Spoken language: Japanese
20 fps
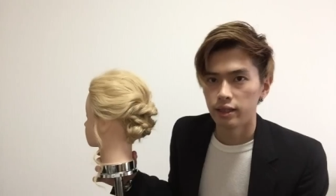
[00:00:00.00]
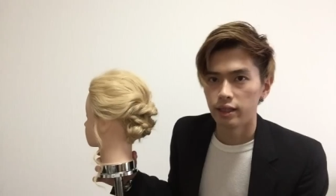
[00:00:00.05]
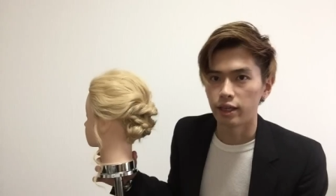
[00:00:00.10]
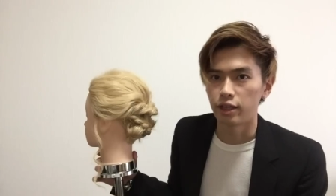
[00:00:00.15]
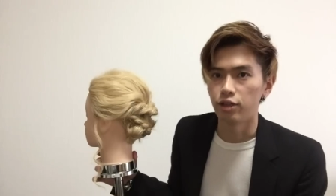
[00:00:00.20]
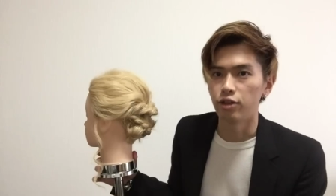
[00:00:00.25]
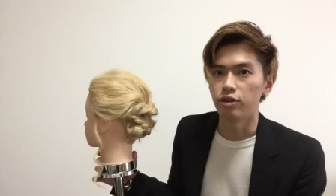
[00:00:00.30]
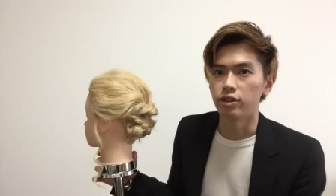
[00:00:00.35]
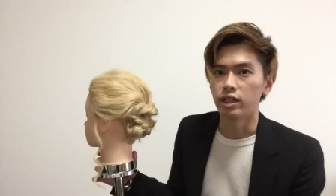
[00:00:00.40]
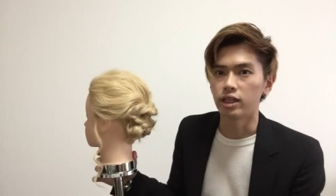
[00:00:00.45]
で
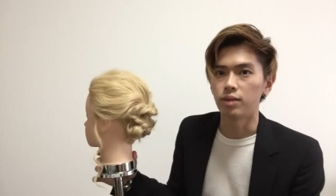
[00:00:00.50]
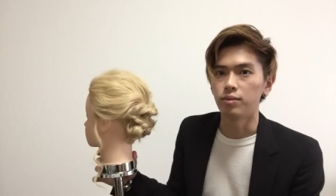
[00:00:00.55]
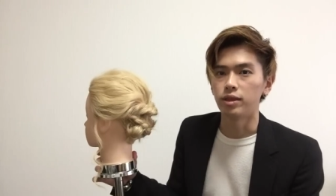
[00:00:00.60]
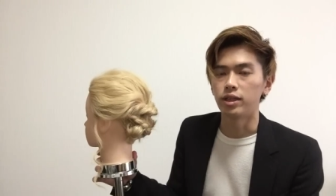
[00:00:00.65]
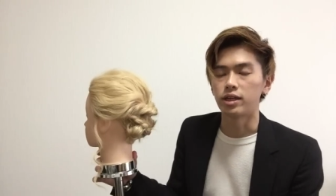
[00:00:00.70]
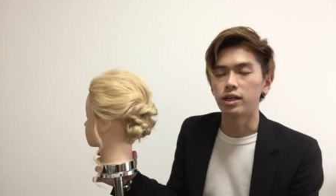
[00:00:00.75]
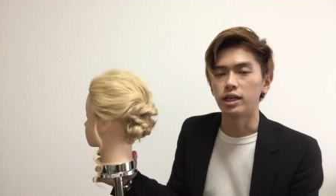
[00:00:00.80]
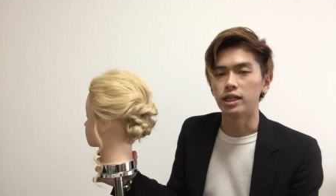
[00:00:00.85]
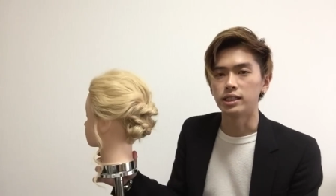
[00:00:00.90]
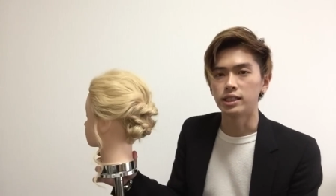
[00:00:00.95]
きるようになってみ
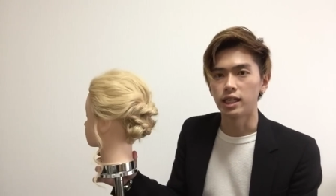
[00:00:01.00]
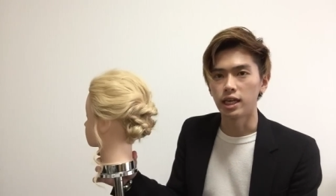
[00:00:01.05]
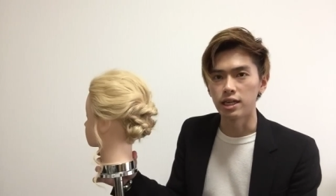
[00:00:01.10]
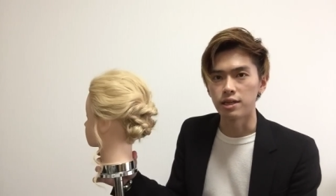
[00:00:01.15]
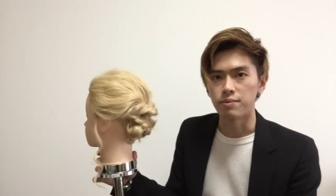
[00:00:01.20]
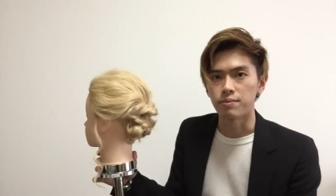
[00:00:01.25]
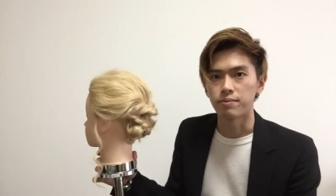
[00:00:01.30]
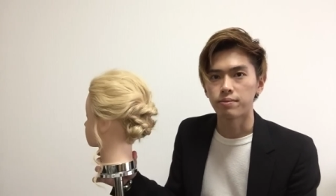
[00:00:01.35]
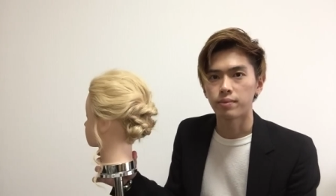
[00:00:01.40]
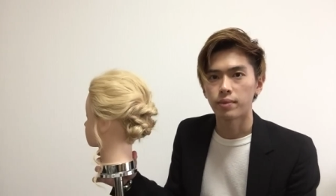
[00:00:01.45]
てくださ
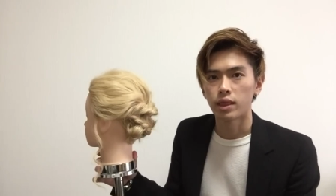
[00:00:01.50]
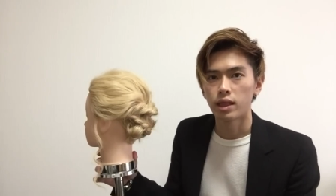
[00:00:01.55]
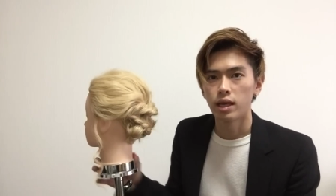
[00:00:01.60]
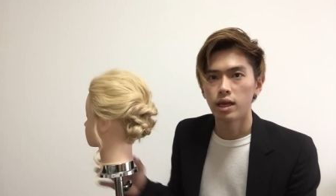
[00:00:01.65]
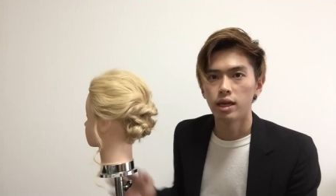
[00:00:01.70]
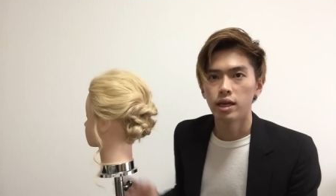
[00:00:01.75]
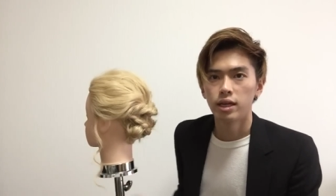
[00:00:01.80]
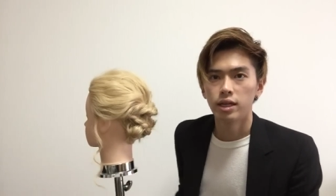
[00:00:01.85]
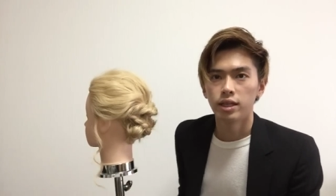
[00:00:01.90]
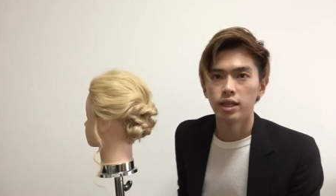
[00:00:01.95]
い
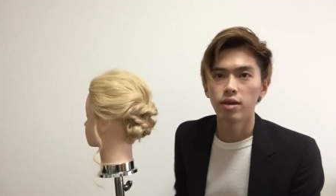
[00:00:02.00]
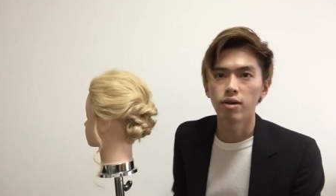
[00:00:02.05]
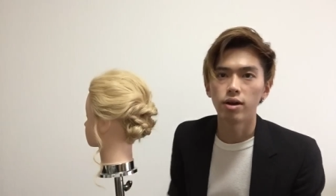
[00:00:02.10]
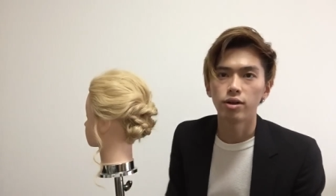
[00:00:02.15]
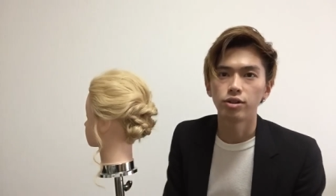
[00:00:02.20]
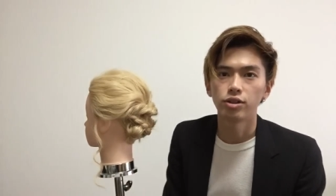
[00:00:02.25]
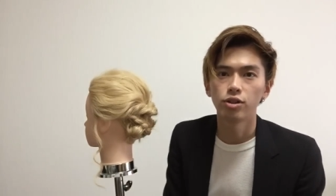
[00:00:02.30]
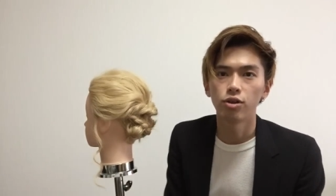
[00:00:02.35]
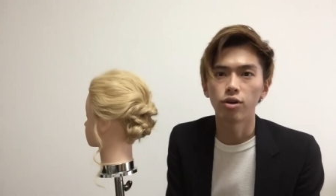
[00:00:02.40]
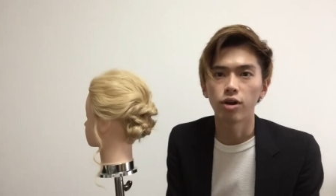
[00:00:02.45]
では
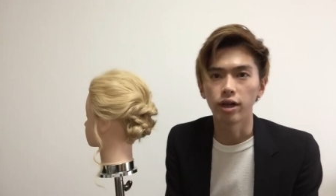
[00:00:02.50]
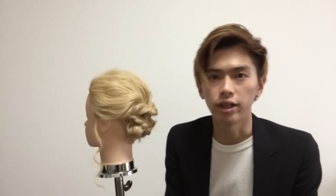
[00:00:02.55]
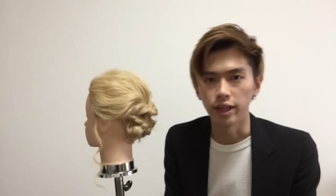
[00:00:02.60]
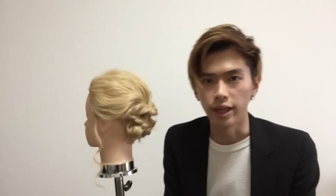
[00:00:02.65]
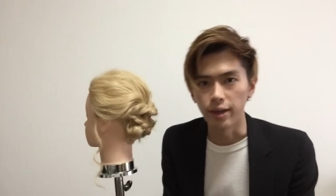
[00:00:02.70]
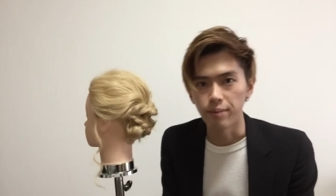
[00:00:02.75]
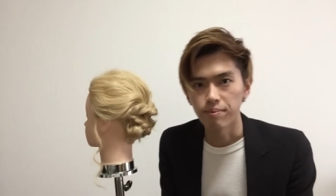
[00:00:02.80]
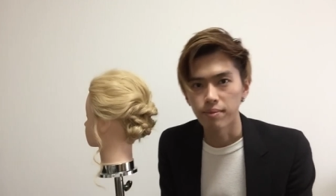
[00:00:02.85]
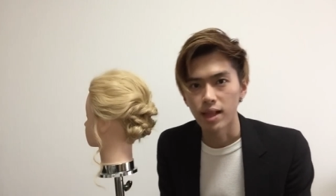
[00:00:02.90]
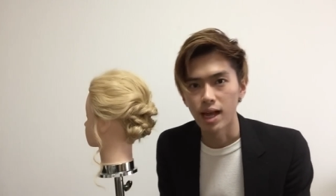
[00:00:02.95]
フル動画
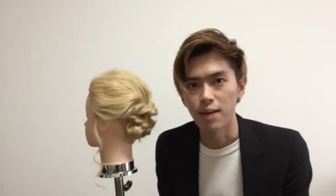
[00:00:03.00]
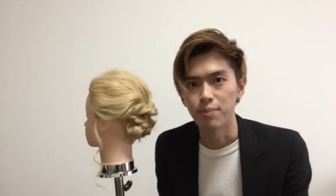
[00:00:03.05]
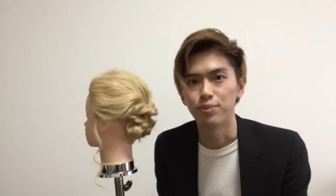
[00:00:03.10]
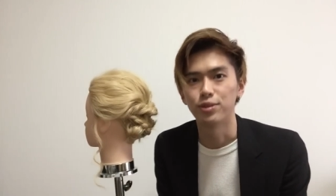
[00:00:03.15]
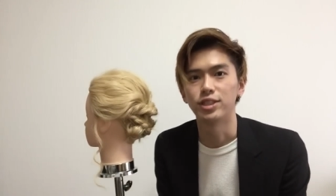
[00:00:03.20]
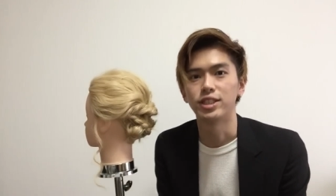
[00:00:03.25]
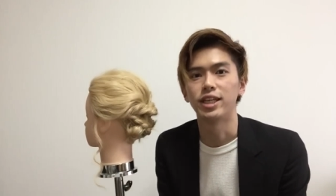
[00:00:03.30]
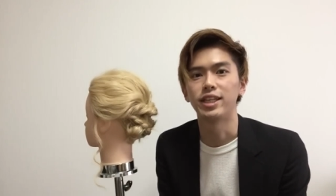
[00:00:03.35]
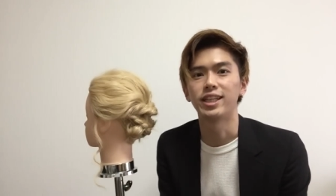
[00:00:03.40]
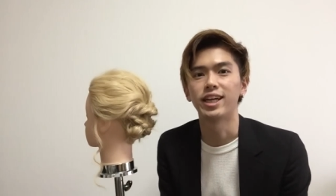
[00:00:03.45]
で
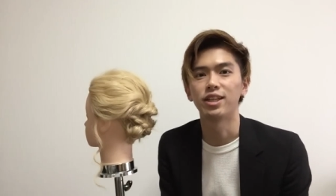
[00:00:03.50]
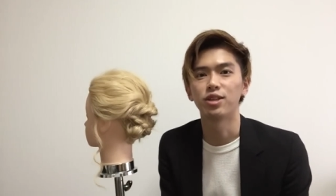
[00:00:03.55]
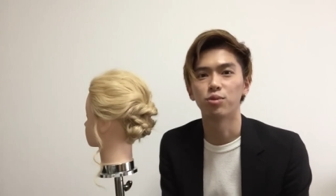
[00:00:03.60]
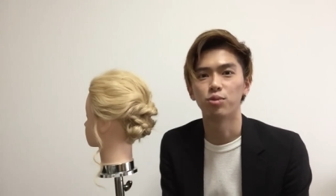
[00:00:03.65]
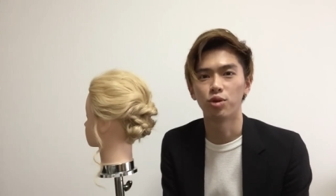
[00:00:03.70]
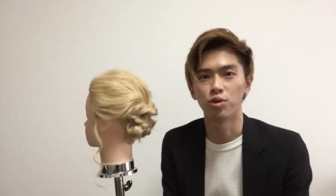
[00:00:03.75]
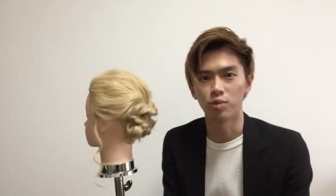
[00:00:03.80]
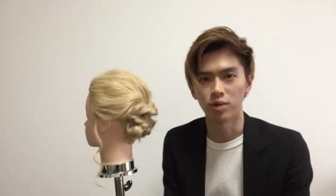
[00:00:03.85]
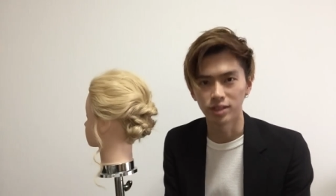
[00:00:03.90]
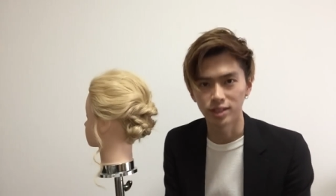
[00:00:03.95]
アップしていきたいと
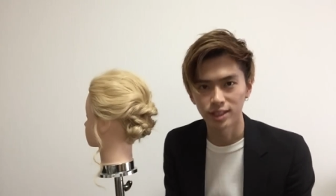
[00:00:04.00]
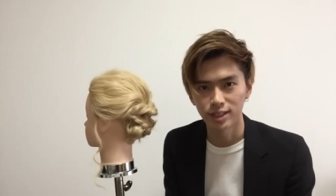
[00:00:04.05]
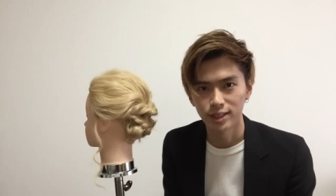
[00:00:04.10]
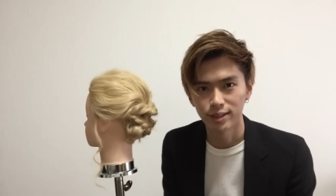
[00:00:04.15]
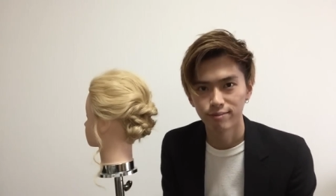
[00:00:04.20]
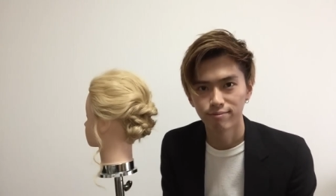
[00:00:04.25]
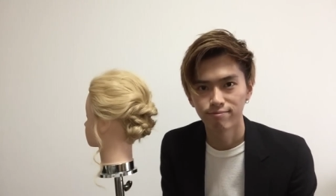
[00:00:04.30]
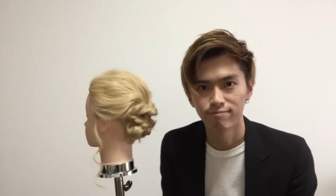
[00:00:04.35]
思います